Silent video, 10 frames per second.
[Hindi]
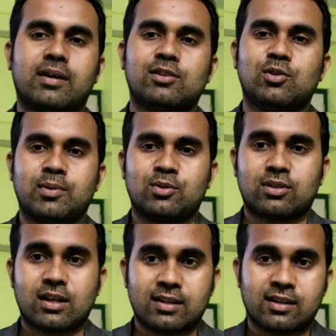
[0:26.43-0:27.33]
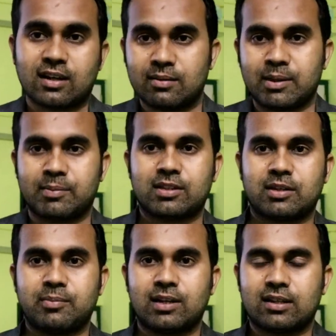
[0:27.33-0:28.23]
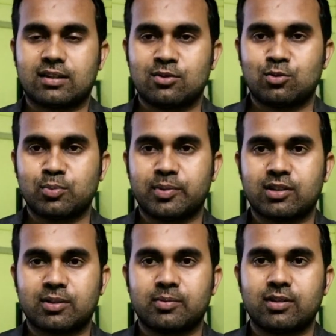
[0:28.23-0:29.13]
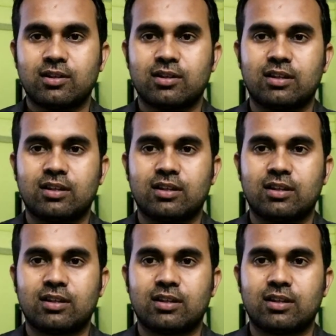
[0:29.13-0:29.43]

बाद ही ओपन होता है लेकिन कल मेरे पास एक मेल आता है यूट्यूब की तरफ से